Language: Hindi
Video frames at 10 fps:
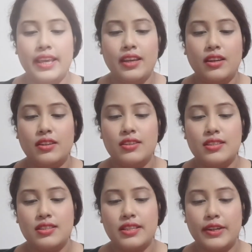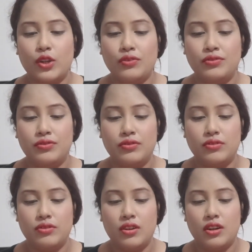एक सेट ऑफ
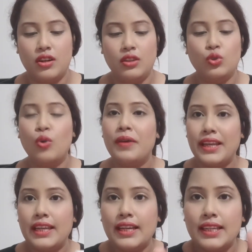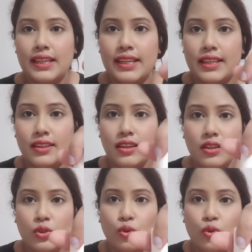दो मैंने अलग अलग लिया था
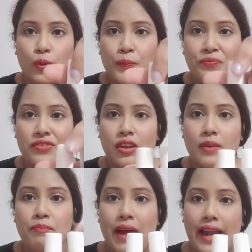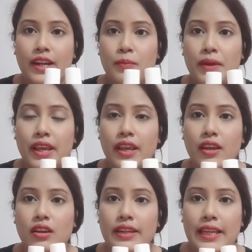तो मैट में
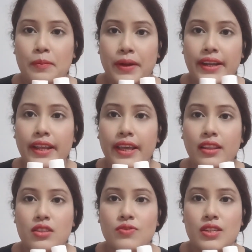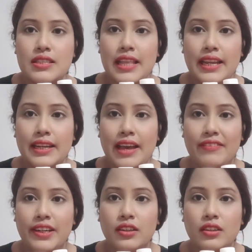नेल पेंट है दिस वन इज़ लाइक
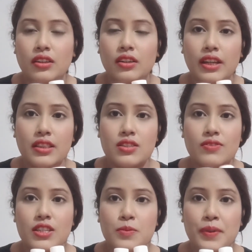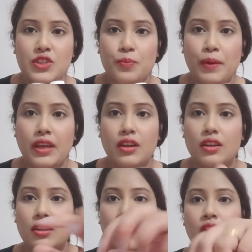लैवेंडर कलर एंड दिस वन इज़ पीछे पिंक
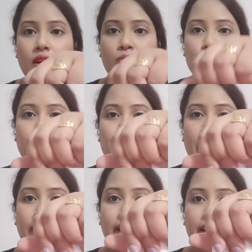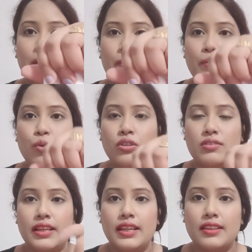कलर मुझे मैट के नेल पेंट बहुत
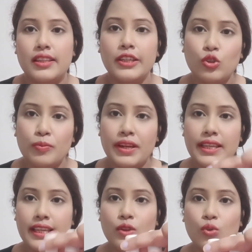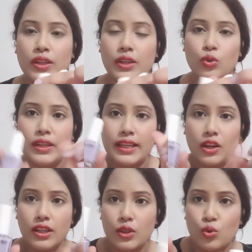सही लगते हैं तो मैंने ये दो दोनों लिया
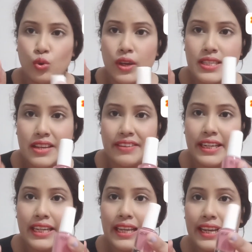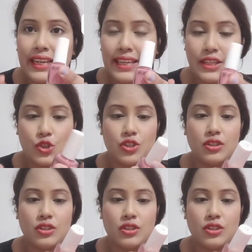और ये दोनों है सेवेंटी नाइन इंच